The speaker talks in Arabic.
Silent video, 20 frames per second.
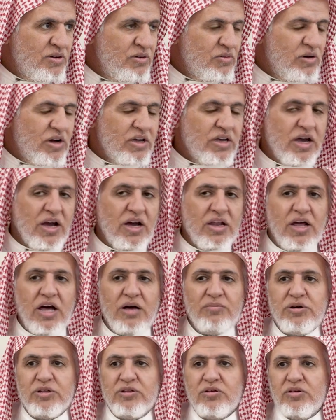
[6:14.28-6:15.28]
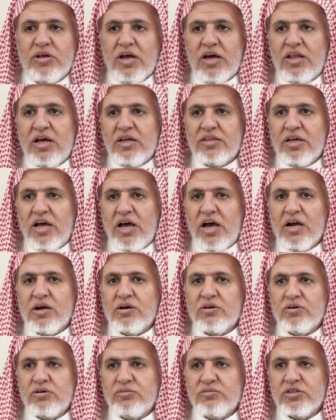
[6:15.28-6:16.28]
وهي علامة على
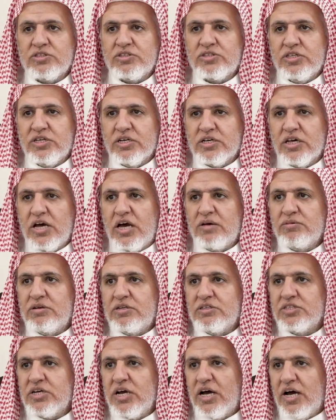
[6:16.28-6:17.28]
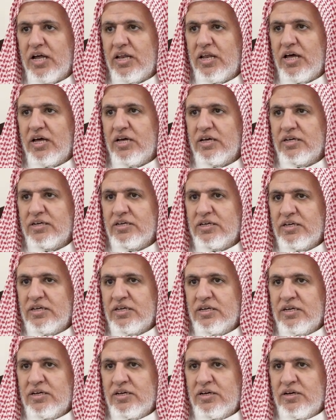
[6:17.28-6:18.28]
تحكم واستحكام الجهالة
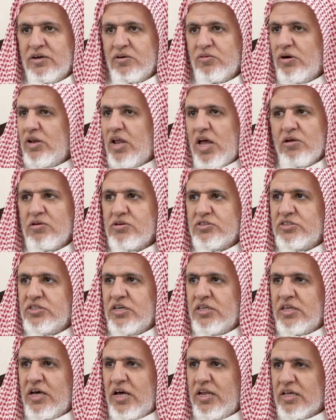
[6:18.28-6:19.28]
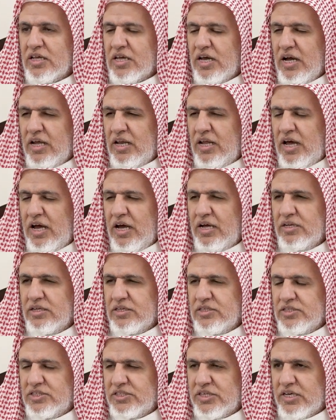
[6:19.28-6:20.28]
ولا يجدي ذلك على
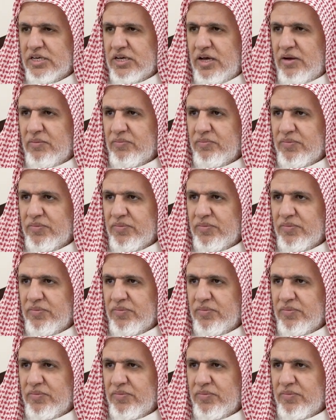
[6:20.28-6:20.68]
أهله شيئا